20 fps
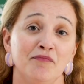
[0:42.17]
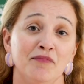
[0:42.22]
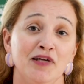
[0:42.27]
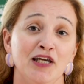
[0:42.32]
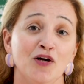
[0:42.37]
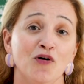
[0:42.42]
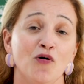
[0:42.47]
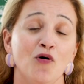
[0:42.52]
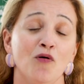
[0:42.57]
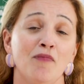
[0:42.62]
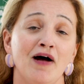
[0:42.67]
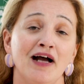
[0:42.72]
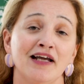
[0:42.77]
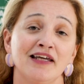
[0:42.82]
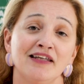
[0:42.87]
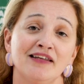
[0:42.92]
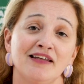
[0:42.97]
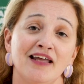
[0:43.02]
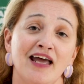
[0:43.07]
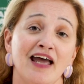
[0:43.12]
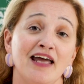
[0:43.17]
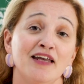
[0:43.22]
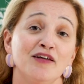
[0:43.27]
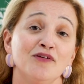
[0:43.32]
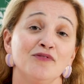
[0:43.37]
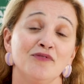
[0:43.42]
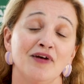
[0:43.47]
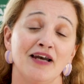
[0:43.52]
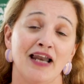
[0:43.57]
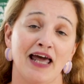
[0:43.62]

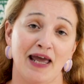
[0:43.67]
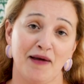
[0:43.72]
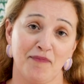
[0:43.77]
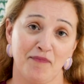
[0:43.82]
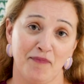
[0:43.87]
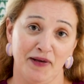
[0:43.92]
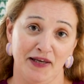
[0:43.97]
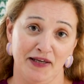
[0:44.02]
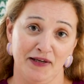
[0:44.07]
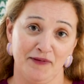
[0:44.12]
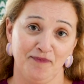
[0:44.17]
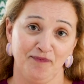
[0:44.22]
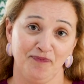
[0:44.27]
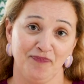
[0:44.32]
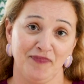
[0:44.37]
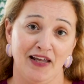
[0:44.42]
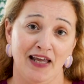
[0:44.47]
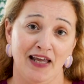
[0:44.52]
Mycobacterium lepre.